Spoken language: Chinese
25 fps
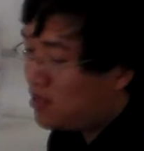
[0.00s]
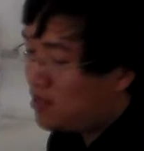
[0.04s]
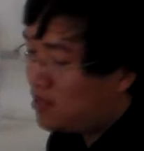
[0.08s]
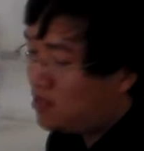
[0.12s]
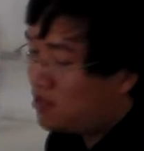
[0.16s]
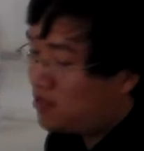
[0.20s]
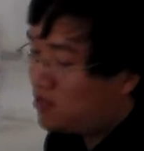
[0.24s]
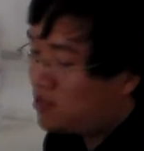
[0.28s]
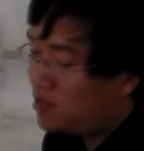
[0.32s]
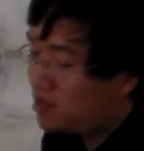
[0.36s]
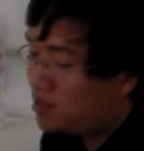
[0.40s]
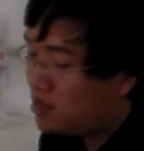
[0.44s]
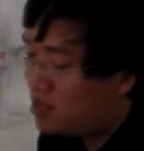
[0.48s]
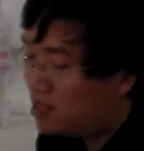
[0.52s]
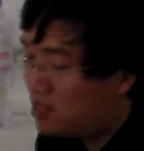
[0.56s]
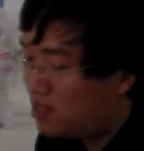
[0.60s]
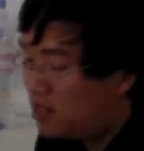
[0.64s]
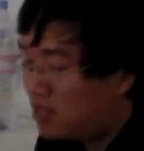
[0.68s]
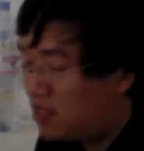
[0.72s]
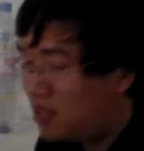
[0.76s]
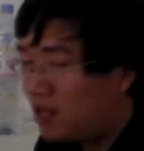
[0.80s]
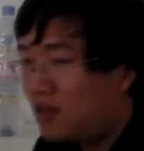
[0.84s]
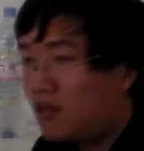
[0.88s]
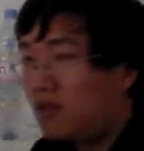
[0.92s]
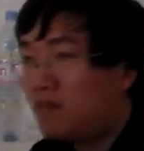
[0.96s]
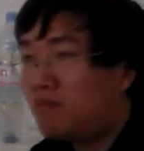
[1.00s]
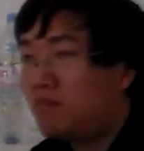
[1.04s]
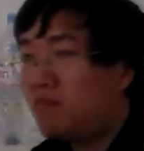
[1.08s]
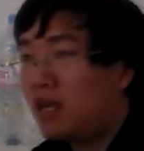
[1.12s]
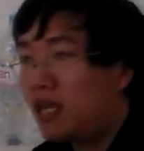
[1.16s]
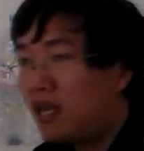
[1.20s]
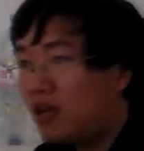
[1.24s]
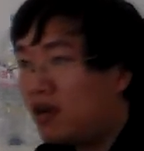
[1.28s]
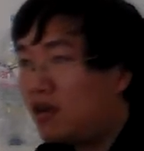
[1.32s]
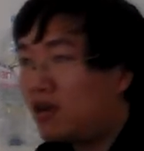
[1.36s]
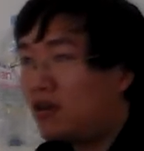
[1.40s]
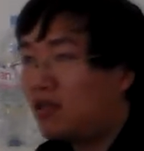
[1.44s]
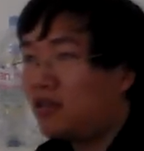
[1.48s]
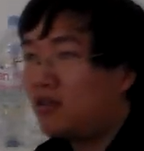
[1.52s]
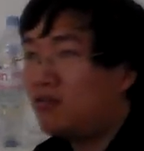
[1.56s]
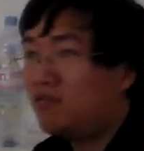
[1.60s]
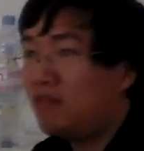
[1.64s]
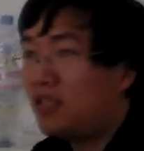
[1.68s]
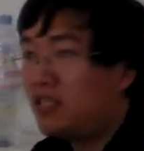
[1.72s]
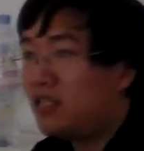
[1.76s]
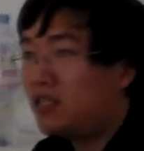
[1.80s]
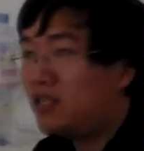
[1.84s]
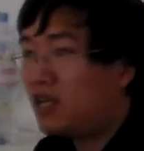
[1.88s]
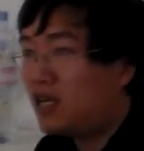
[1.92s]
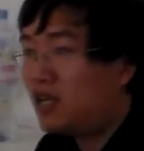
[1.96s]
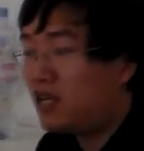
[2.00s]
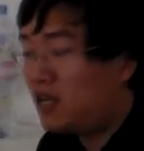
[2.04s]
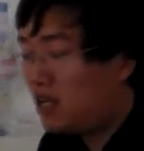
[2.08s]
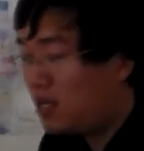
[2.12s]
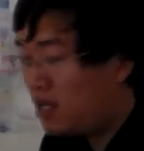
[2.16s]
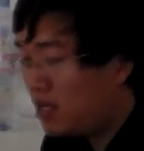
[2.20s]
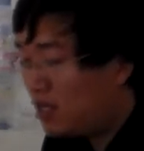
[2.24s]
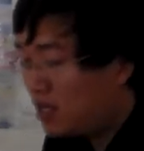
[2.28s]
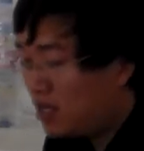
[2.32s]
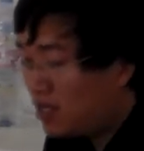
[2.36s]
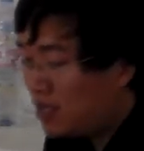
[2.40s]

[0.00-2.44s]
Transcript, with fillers: 心的就是这些美好的文章，